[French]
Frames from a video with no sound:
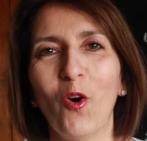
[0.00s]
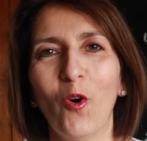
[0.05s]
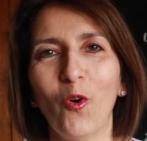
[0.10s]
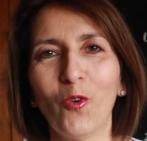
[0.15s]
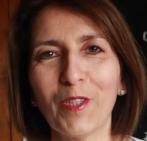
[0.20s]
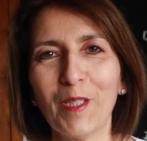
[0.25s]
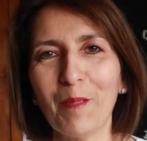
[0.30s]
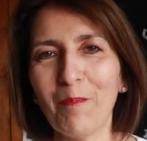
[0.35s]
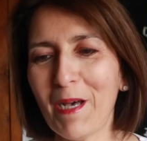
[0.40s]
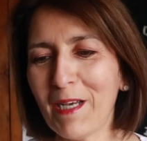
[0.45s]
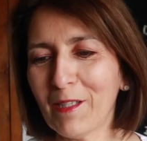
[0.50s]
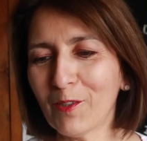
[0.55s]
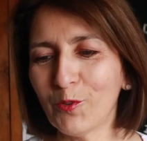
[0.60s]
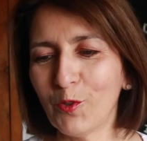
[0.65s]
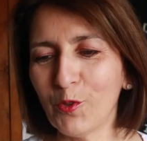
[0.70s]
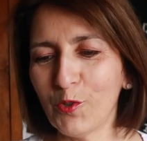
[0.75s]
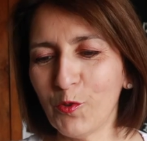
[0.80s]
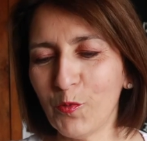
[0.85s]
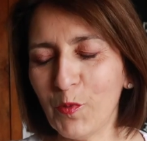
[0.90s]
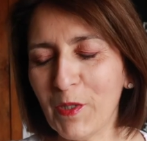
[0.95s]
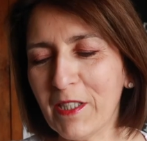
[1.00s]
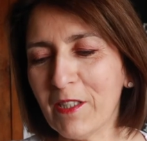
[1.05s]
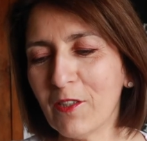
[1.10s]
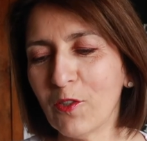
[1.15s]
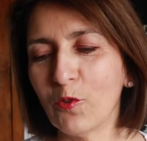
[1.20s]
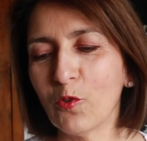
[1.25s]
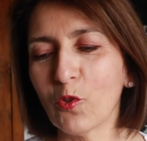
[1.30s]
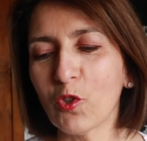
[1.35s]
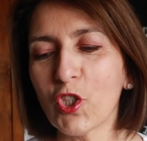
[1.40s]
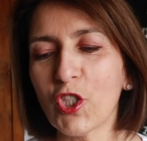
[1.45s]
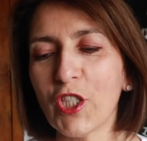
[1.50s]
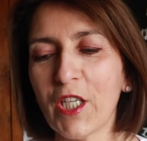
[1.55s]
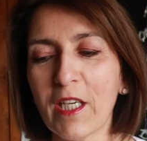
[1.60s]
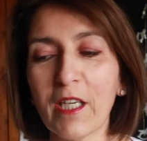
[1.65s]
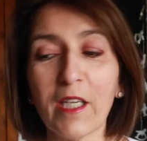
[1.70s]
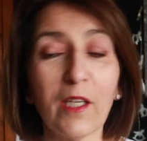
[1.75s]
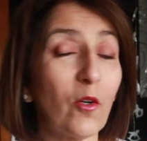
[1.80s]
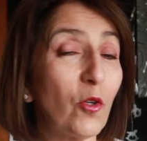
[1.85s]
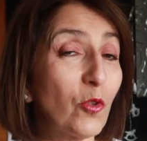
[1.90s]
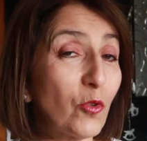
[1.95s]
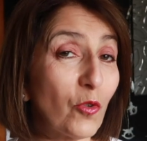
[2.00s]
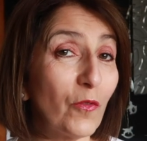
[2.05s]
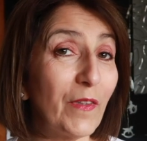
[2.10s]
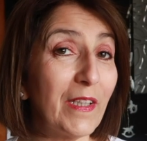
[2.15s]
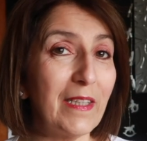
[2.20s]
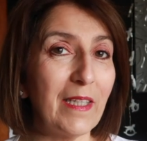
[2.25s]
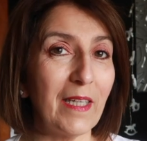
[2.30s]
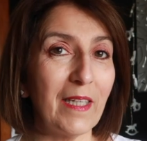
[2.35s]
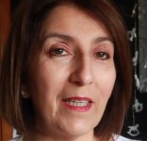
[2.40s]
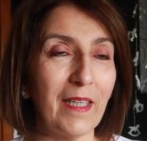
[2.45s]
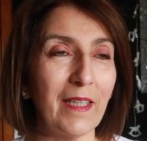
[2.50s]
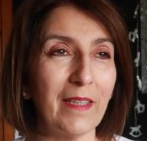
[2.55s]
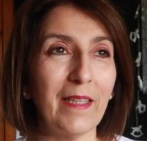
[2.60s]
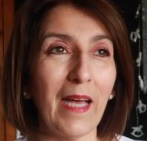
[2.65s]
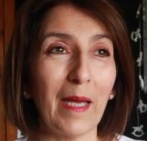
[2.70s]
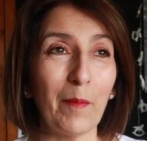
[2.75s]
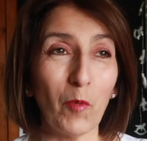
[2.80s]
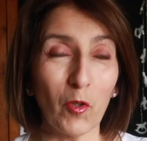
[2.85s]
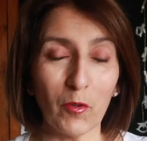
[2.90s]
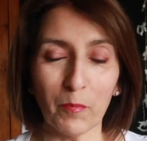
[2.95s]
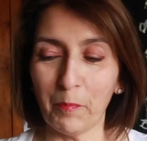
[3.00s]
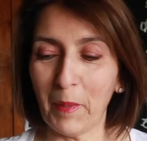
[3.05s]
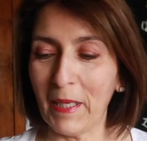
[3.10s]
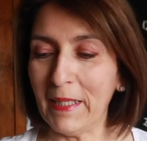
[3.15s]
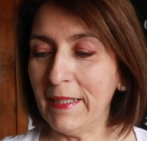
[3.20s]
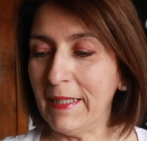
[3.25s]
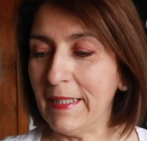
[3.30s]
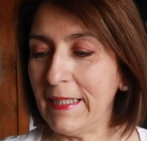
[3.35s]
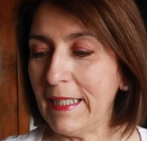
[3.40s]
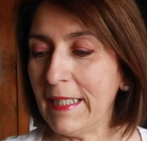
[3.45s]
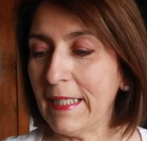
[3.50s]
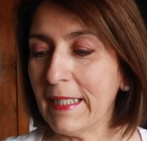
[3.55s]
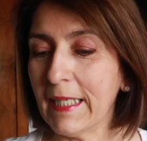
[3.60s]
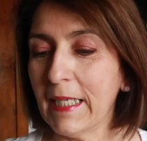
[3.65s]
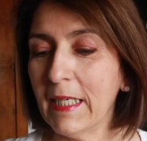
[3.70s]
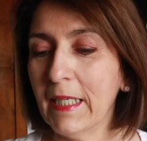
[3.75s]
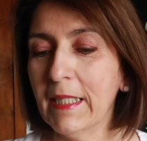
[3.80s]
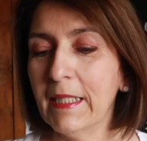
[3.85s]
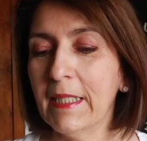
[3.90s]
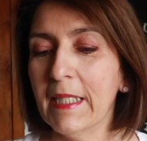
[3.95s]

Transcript: On démarre de suite. Donc, j'ai retrouvé des diamond painting